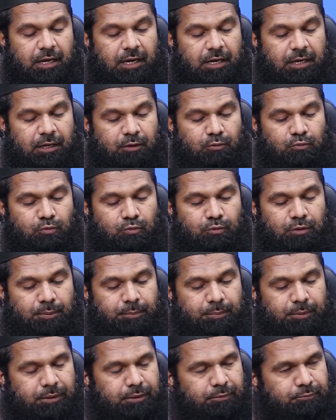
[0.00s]
अगर उन्होंने
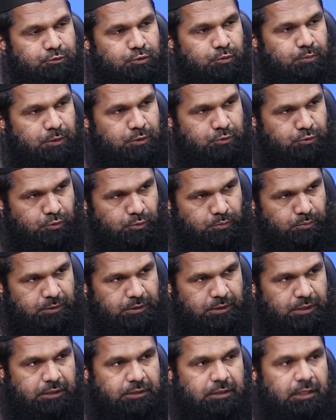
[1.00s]
अपने नफ्सों पर जुल्म
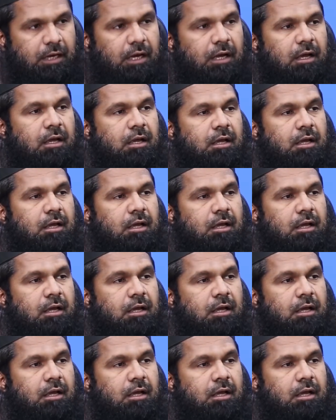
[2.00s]
किया था